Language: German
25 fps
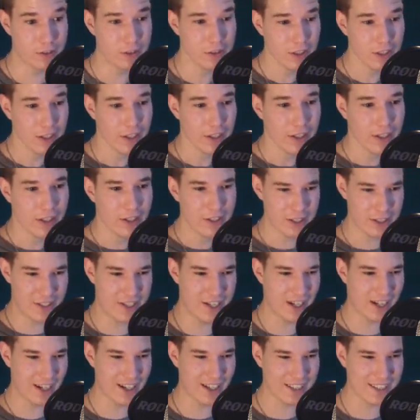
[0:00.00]

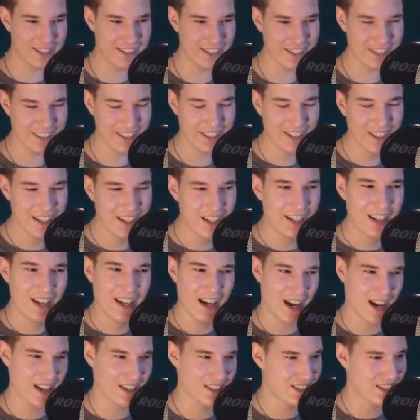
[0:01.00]
Scheiße!
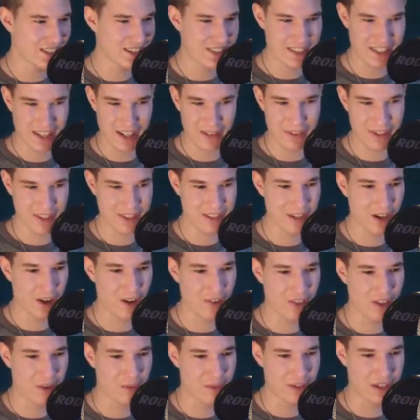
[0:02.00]
Als ich gesehen habe, dass die
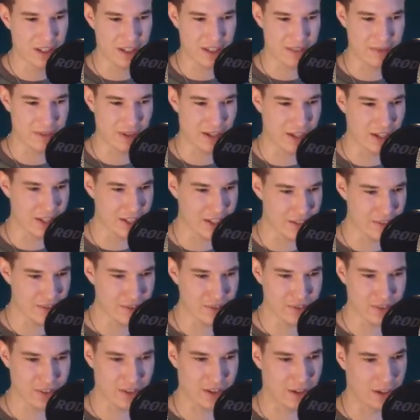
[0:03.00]
Aufnahme nicht mehr
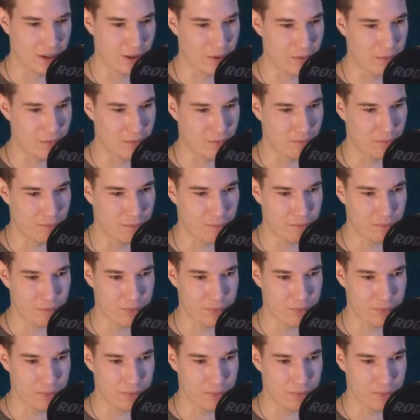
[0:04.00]
lief, ähm,